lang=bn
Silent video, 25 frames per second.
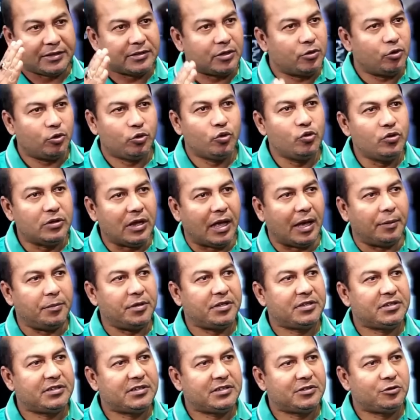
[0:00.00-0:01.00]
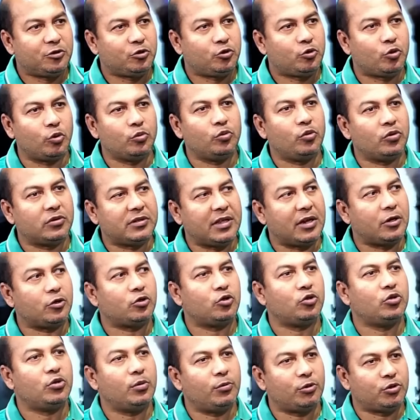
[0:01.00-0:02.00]
আজকে নতুন না আমি চোদ্দো তেরো
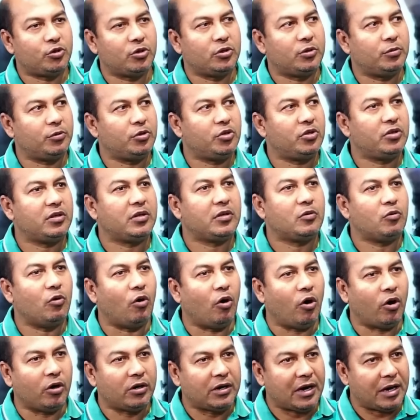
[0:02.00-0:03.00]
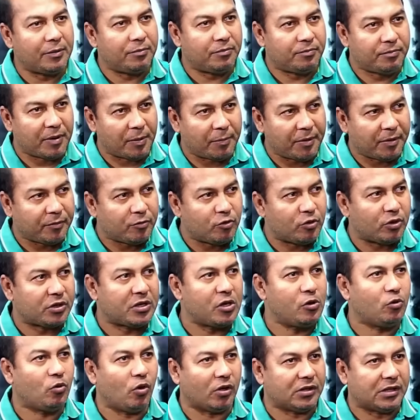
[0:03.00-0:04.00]
চোদ্দো বছর যদি অন্যায়ভাবে কোনো
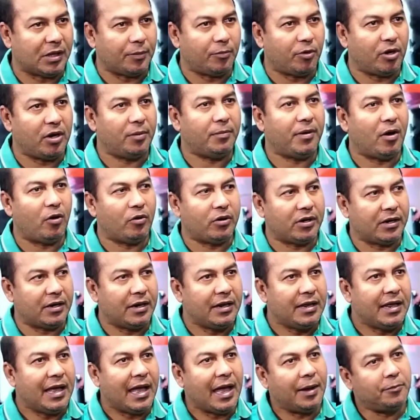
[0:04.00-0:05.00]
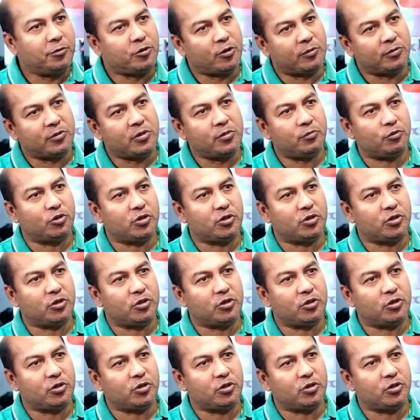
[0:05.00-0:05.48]
কেউ কথা বলে বা অন্যায় আমি সবসময়